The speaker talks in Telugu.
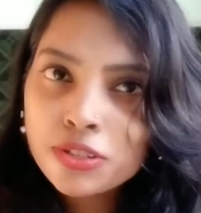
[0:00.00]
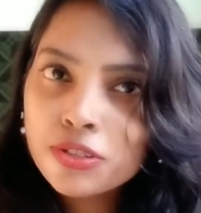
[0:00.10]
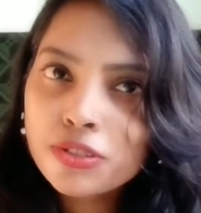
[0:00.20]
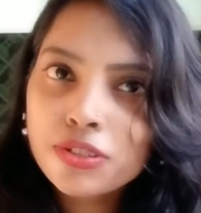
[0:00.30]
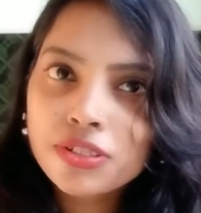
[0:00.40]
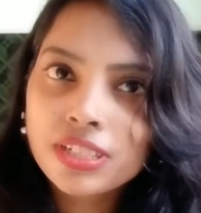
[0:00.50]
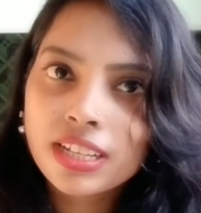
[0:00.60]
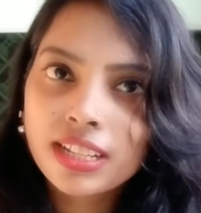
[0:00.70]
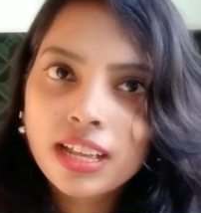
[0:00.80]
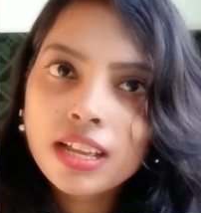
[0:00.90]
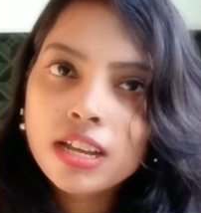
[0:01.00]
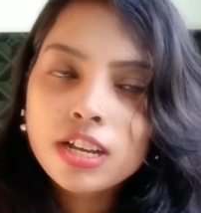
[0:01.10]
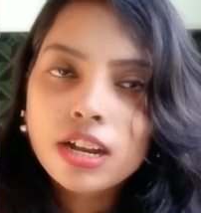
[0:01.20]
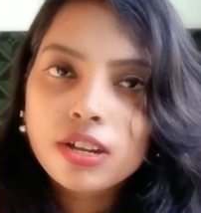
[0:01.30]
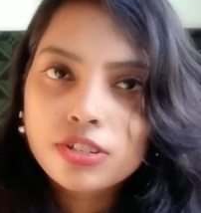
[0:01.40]
షుగర్ ఉంటుంది కదా
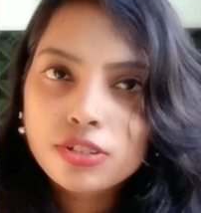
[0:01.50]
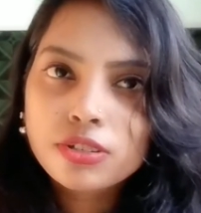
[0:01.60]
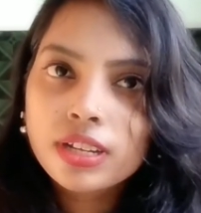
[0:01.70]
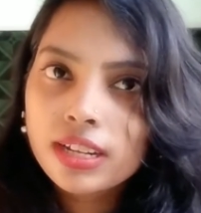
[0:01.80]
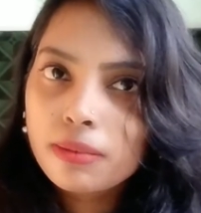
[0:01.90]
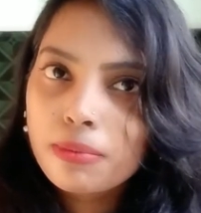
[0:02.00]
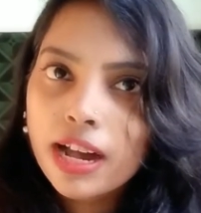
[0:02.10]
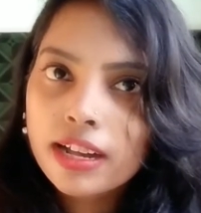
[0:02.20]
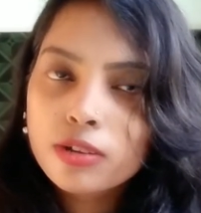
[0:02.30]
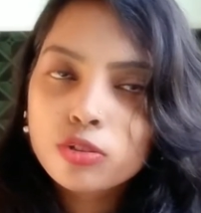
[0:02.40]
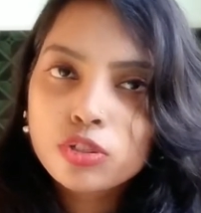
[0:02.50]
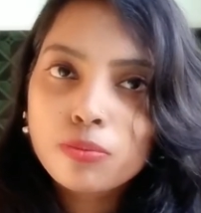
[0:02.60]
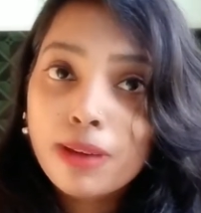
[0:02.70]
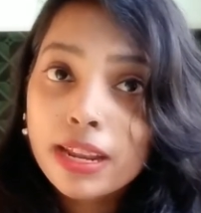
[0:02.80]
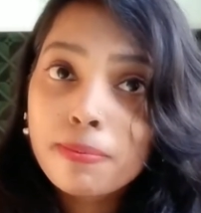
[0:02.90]
ఆ షుగర్ని బాగా
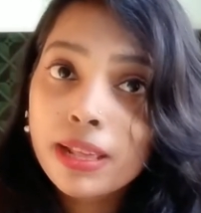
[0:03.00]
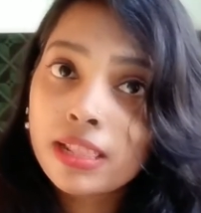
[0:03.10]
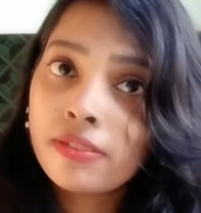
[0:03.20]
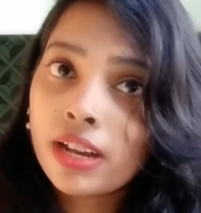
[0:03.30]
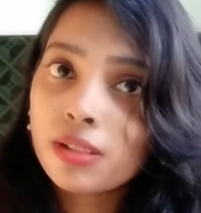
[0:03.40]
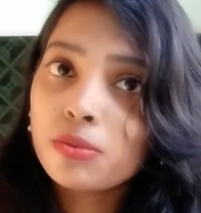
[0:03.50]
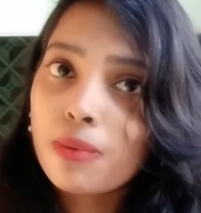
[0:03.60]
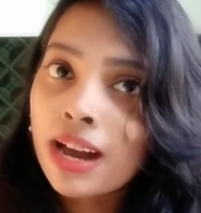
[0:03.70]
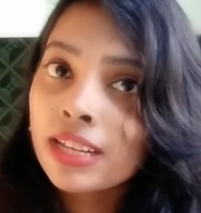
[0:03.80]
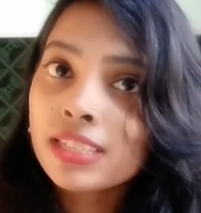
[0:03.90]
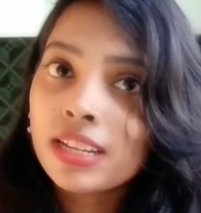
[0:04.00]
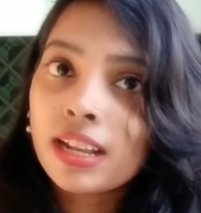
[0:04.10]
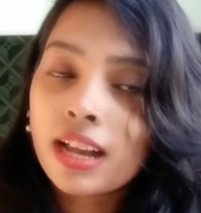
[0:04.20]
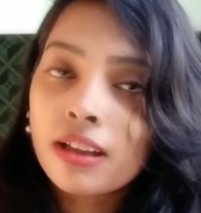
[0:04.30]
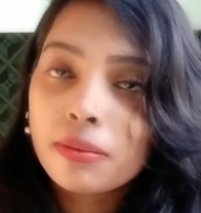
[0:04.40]
కొంచెం మరీ పెద్దవి కాదు బాగా
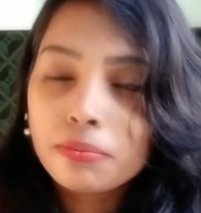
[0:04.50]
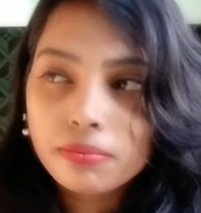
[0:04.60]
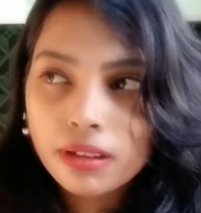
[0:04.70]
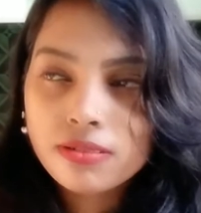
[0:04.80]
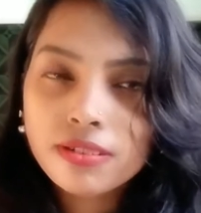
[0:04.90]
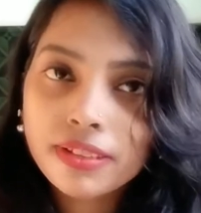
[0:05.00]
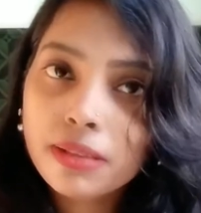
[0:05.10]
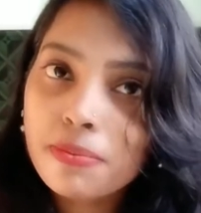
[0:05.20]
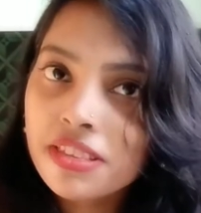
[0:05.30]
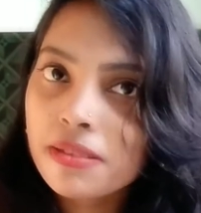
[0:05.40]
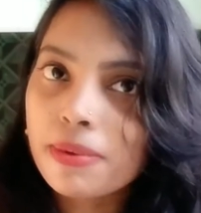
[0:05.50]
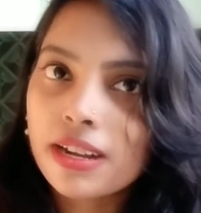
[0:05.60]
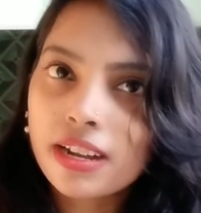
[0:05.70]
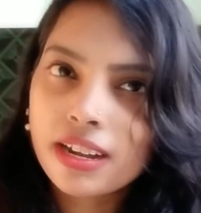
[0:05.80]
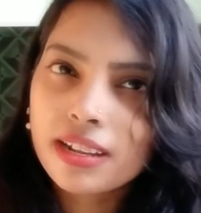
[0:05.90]
చిన్నగా అవసరమైతే మిక్సీ
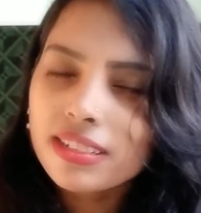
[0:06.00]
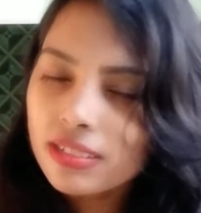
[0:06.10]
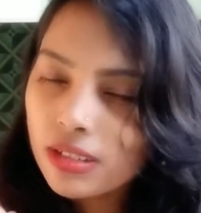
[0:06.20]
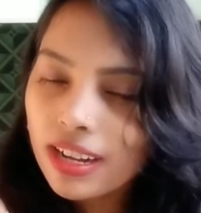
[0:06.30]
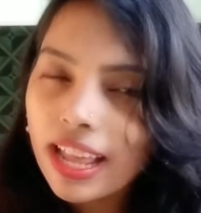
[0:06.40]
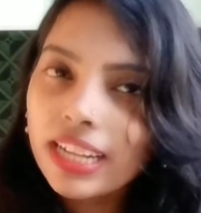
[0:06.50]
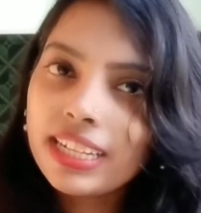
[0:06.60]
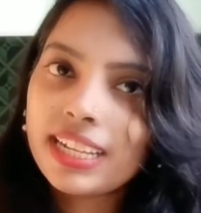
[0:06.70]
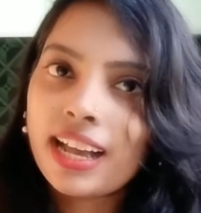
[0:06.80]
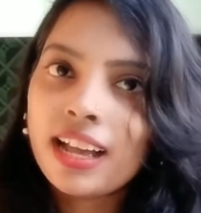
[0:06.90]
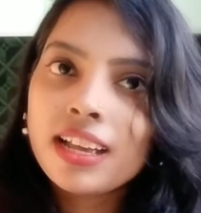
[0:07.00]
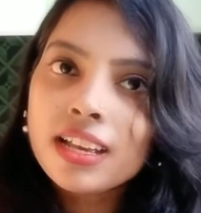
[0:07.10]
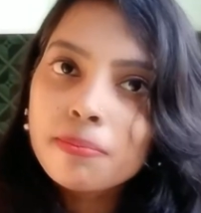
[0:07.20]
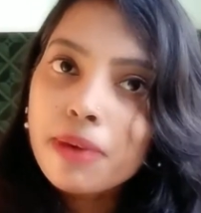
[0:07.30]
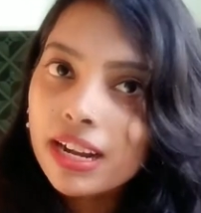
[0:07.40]
పట్టండి లైట్గా
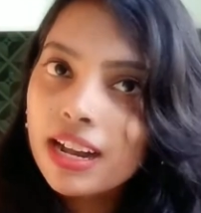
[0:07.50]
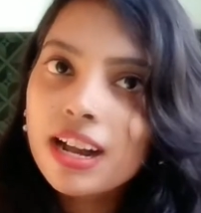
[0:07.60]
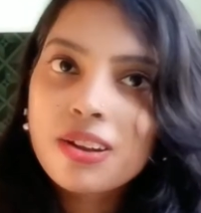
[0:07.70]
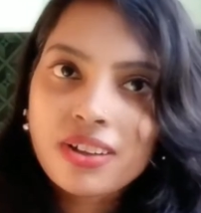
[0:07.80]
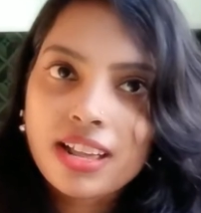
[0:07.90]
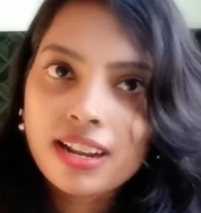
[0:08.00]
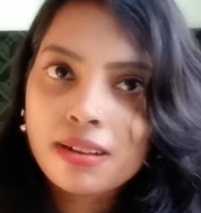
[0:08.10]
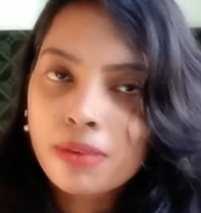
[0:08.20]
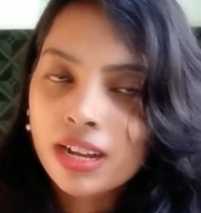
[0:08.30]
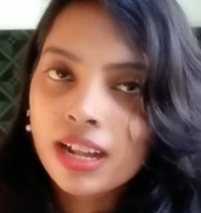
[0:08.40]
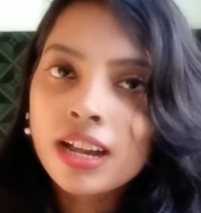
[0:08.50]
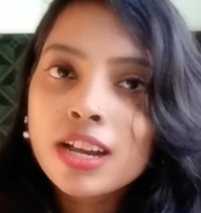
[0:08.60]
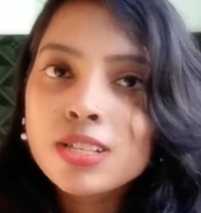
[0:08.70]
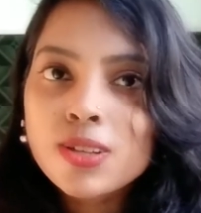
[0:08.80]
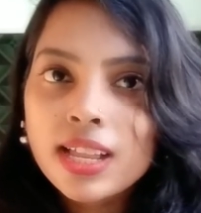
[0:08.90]
బరకగా ఉండాలన్నమాట
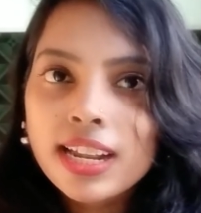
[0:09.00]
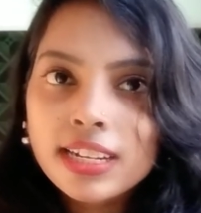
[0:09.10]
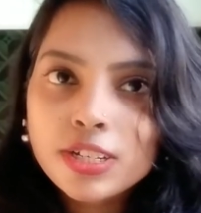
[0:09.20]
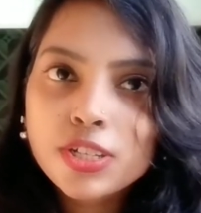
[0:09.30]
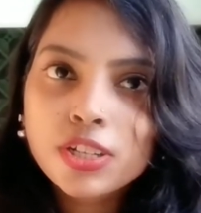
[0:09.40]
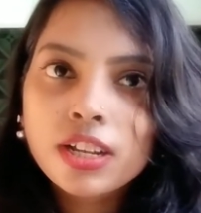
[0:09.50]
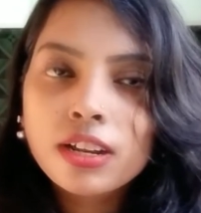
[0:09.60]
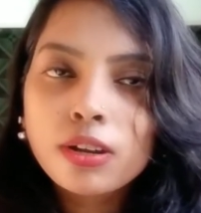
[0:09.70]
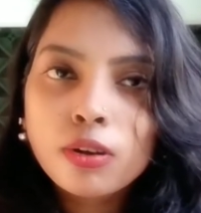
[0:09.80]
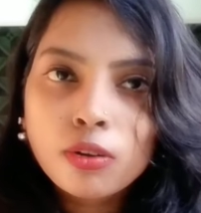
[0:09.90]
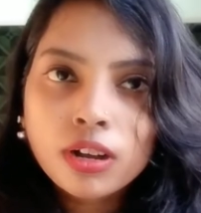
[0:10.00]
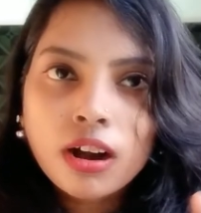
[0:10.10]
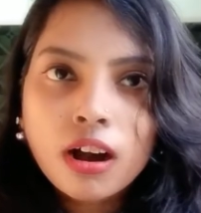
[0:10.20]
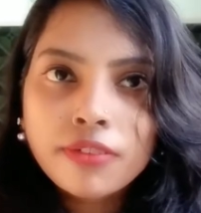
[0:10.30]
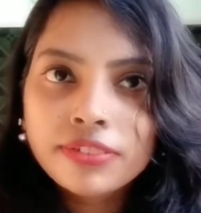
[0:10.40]
సో అలాంటి షుగర్లో
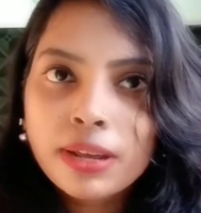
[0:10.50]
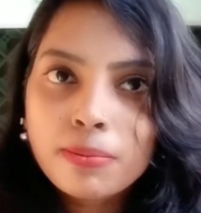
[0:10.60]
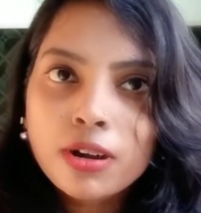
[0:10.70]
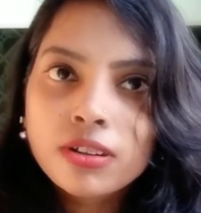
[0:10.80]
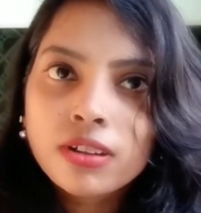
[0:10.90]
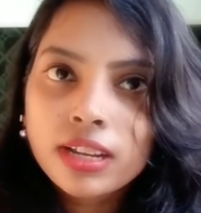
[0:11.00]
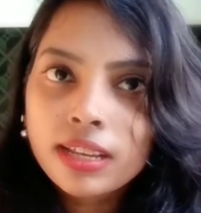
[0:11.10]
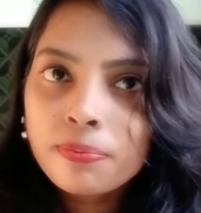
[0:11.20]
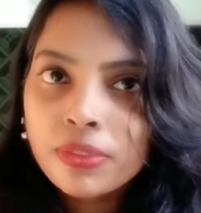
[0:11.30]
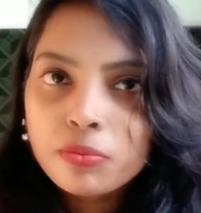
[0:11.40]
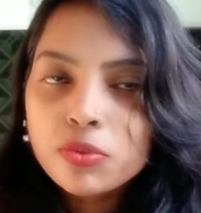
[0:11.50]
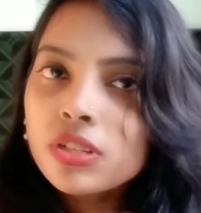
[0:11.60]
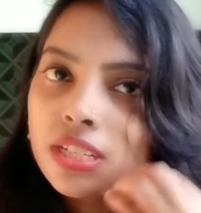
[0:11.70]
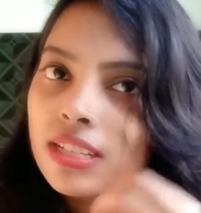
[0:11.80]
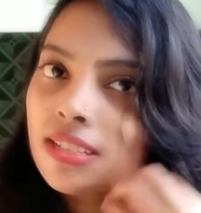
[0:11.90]
ఒక హాఫ్ టమాటోని
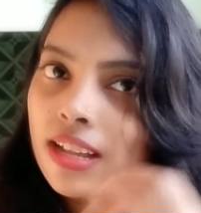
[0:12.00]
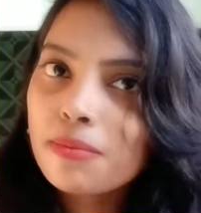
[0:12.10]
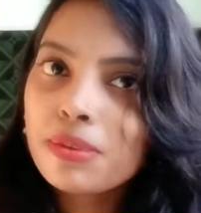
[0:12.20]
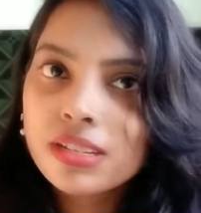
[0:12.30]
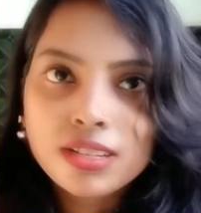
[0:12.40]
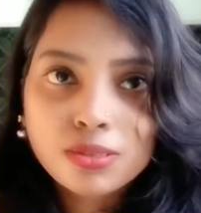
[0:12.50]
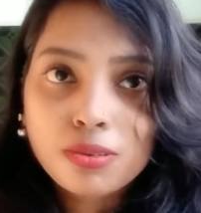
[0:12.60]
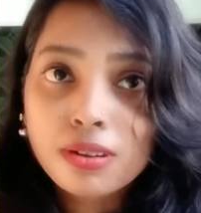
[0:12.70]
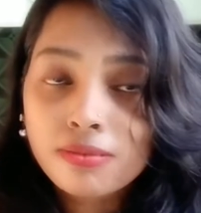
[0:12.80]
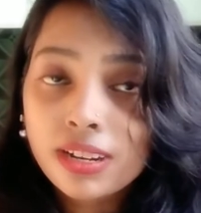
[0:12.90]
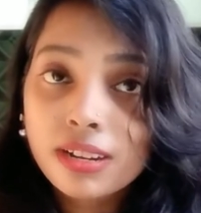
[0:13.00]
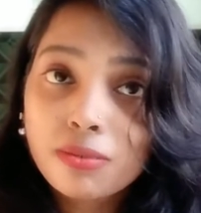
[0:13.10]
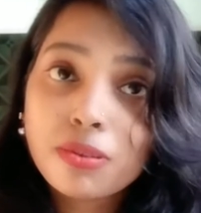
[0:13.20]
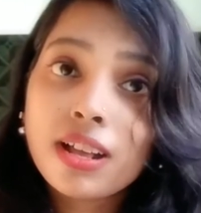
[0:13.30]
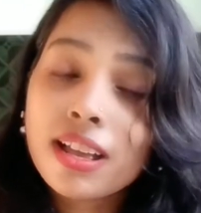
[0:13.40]
ముంచి స్క్రబ్బింగ్ చేసుకోవడం వల్ల
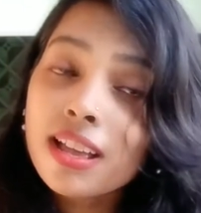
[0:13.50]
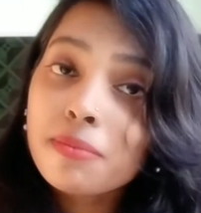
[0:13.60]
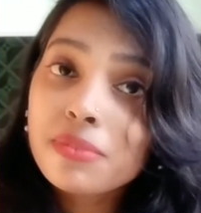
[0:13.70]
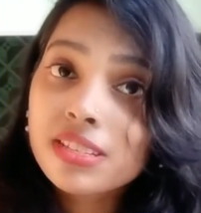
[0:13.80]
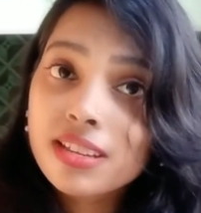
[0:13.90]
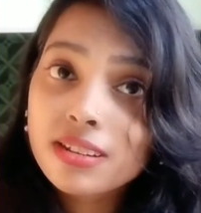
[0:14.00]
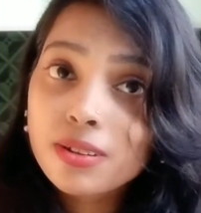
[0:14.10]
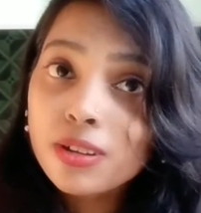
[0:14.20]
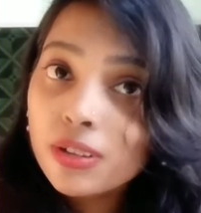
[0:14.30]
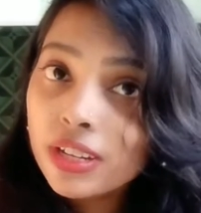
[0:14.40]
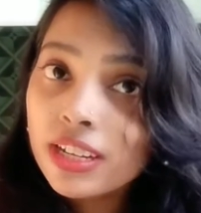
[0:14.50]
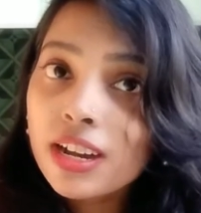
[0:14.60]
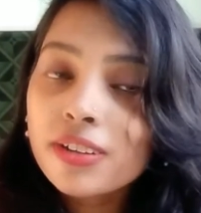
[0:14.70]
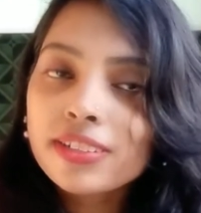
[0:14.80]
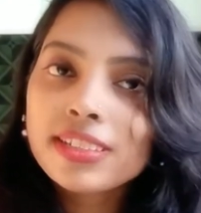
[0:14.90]
కూడా మీ స్కిన్
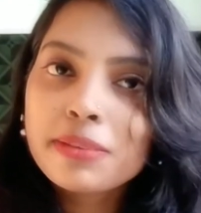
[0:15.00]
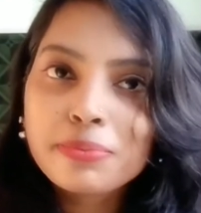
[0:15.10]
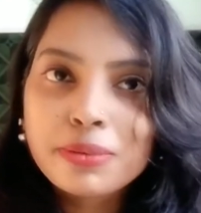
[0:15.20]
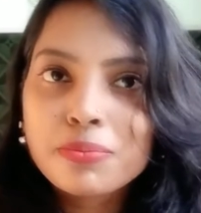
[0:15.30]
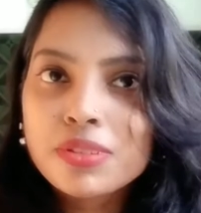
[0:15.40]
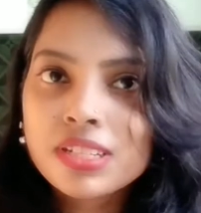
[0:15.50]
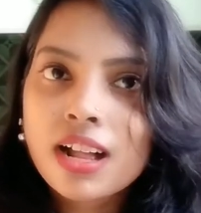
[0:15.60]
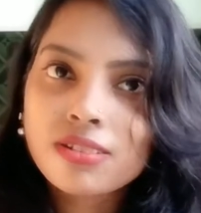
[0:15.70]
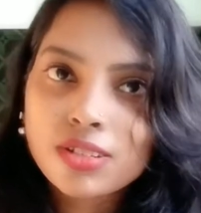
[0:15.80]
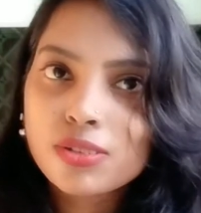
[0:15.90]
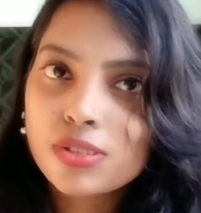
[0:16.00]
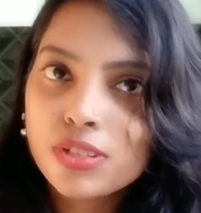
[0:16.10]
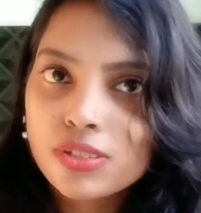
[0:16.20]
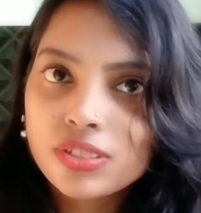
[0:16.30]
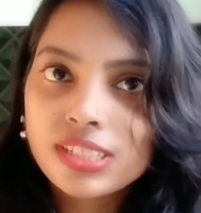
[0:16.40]
గ్లోయింగ్గా ఉంటుంది పింపుల్స్ రాకుండా
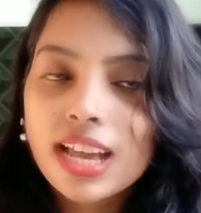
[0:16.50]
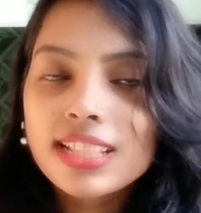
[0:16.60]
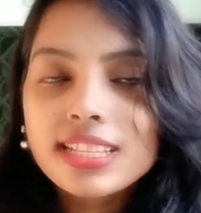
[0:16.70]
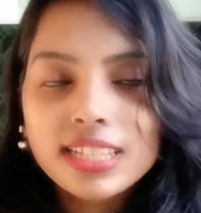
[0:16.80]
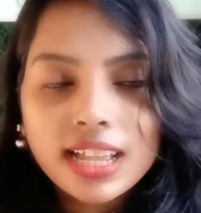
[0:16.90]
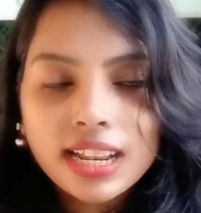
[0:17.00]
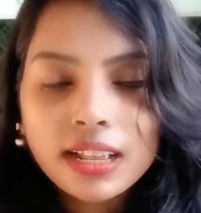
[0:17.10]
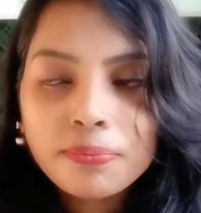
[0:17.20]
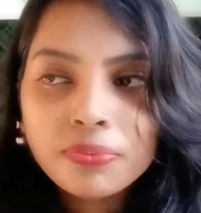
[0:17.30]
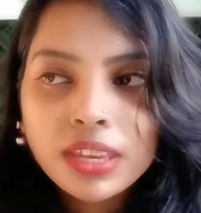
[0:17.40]
కూడా ఉంటుంది అది చాలా